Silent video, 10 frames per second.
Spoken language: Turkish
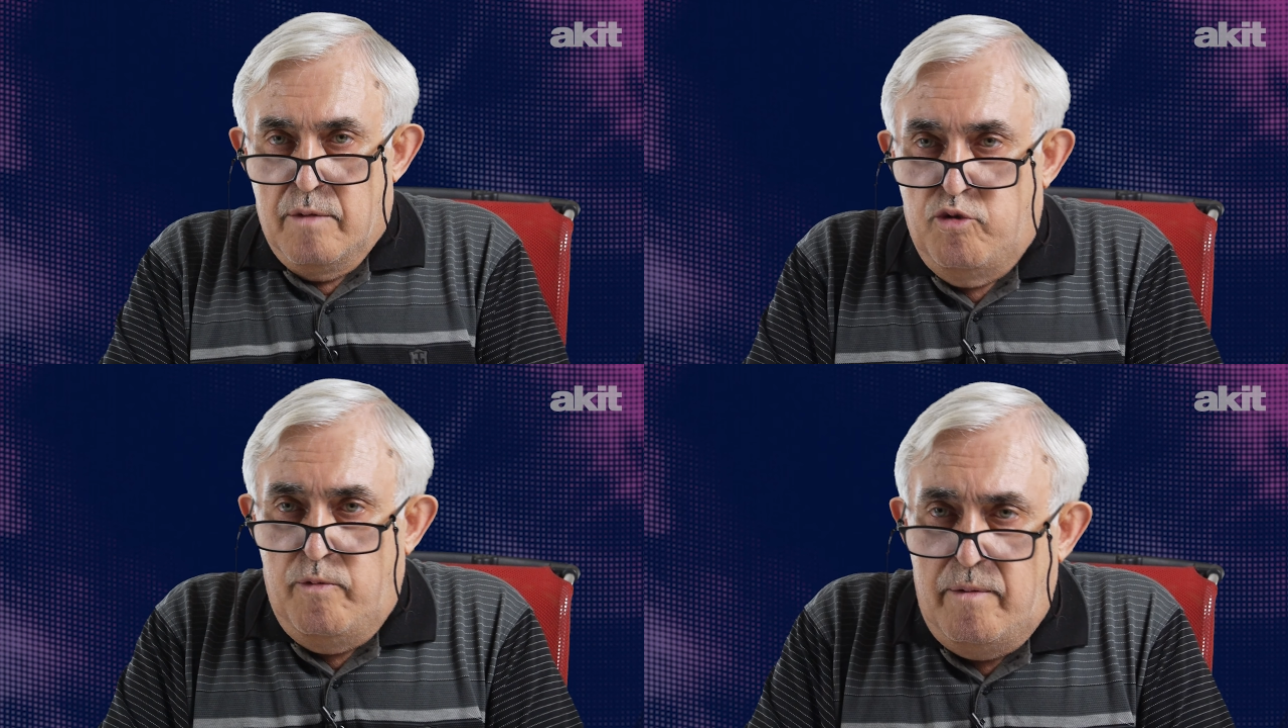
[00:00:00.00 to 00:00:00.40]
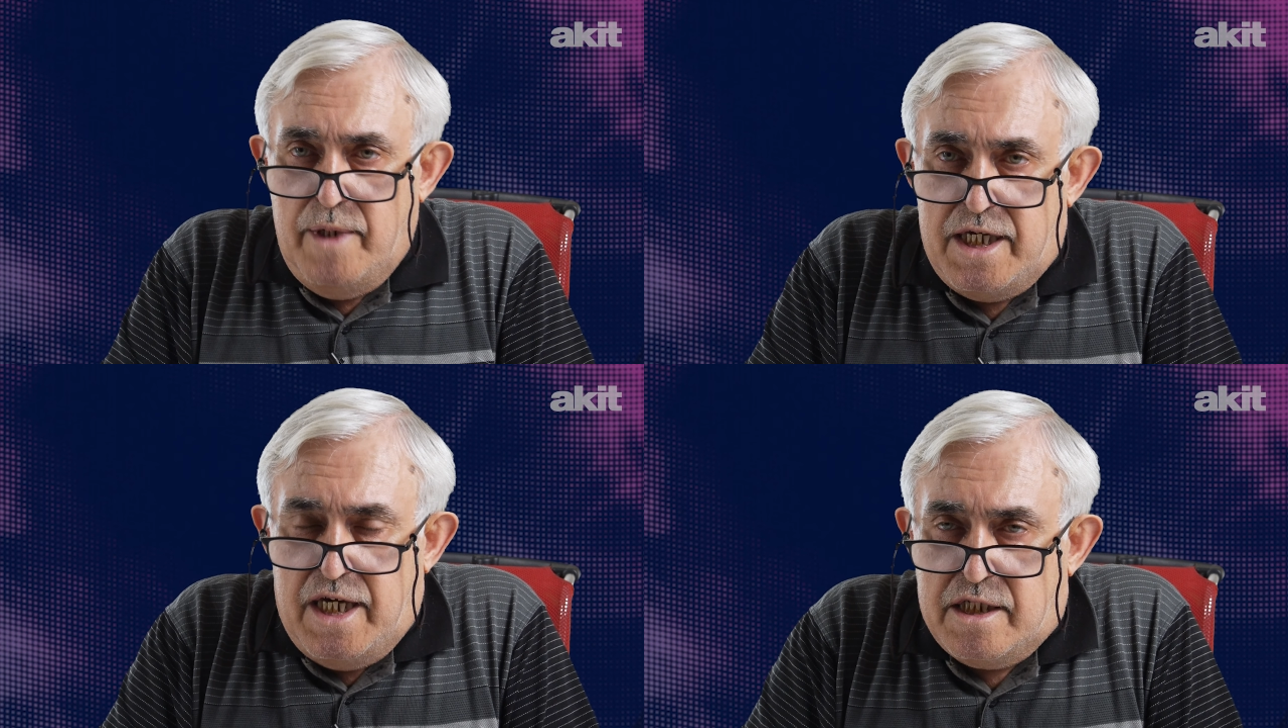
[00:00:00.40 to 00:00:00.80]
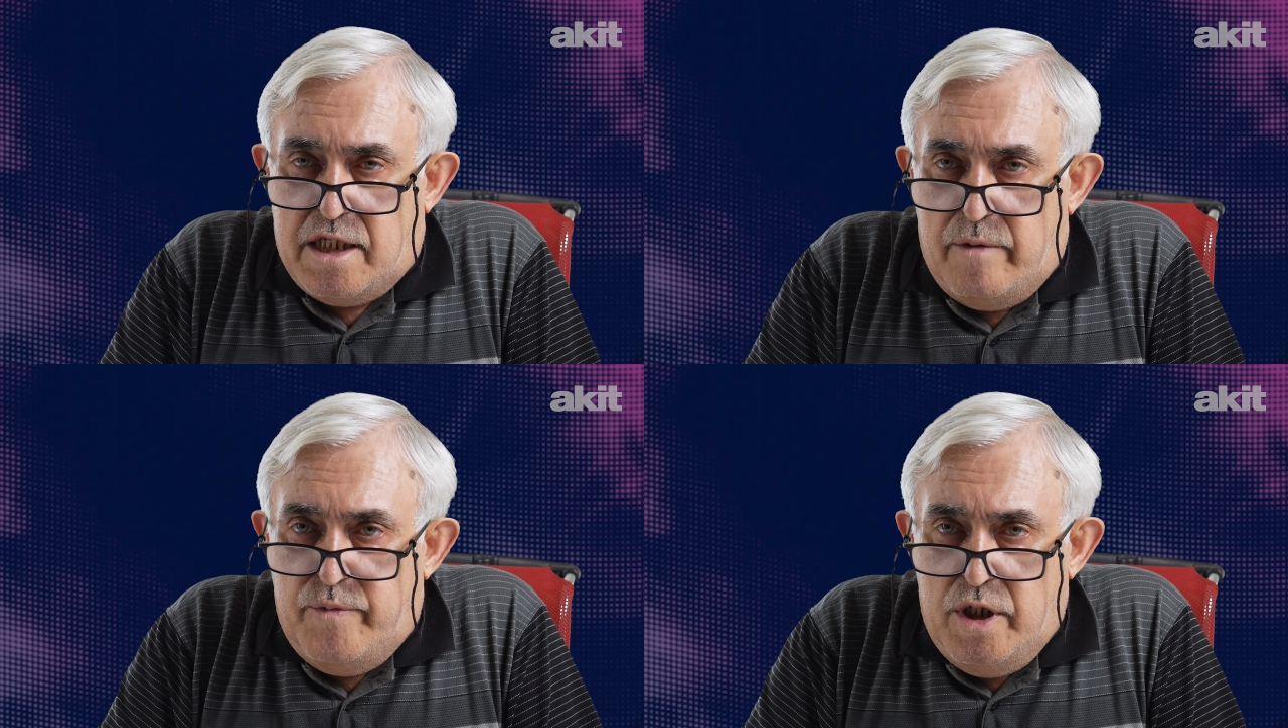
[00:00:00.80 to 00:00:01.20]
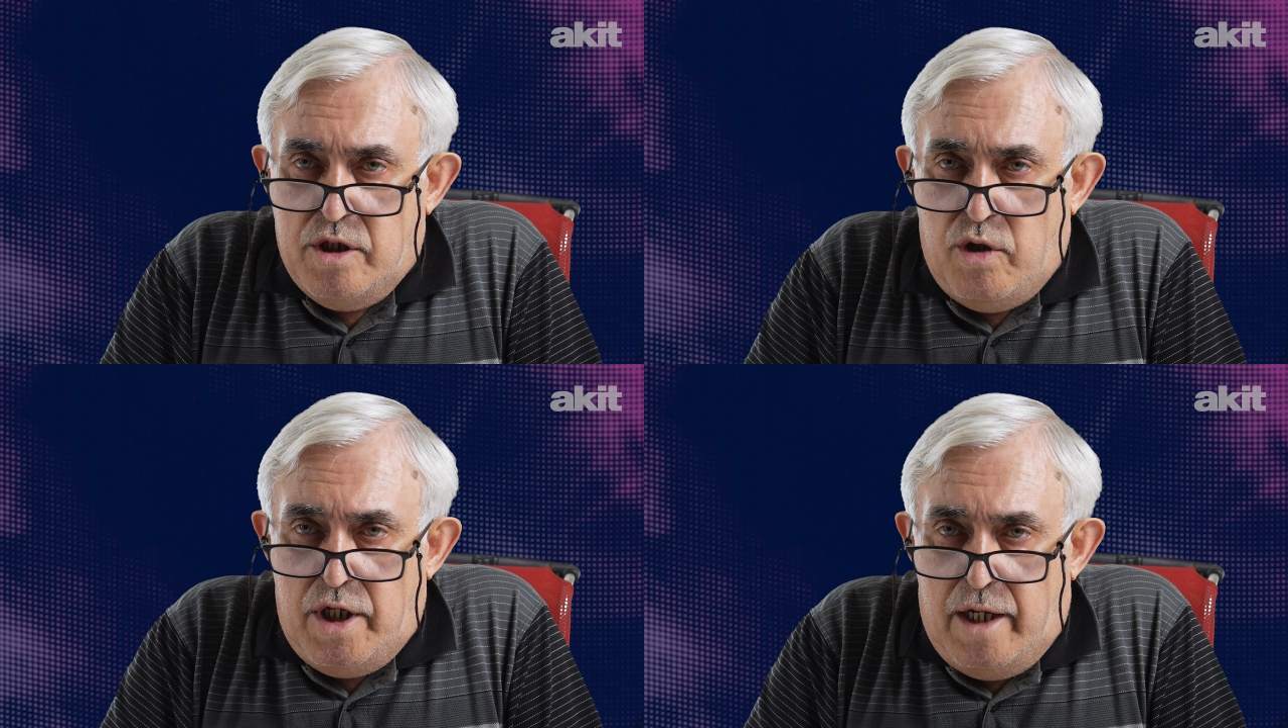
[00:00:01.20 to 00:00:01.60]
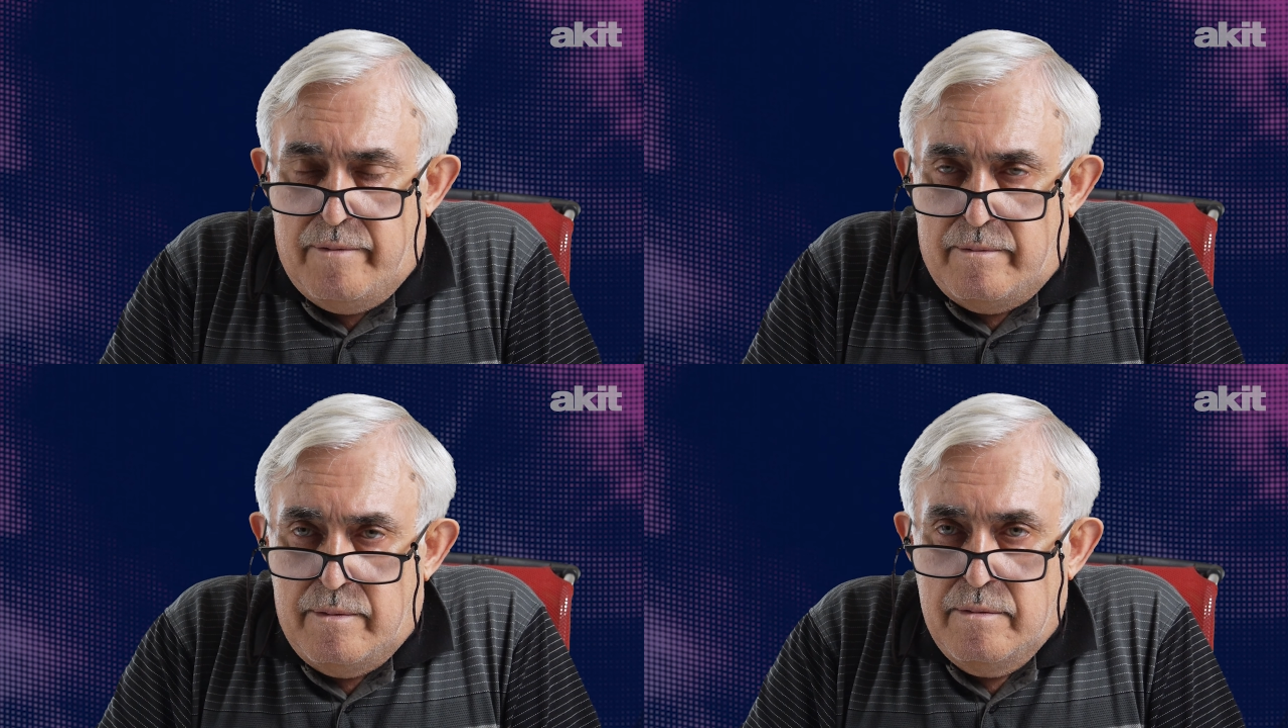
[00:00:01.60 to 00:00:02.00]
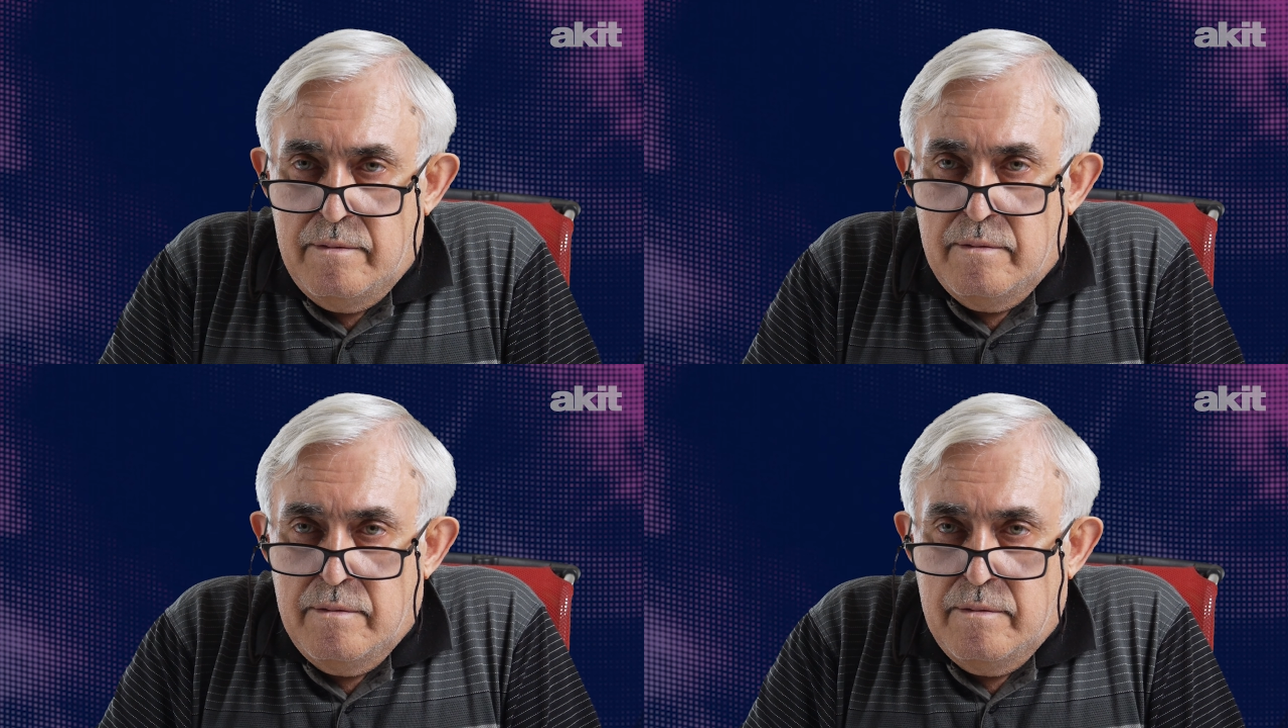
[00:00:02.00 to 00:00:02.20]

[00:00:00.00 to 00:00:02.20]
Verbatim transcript: Bu memlekette bir dönem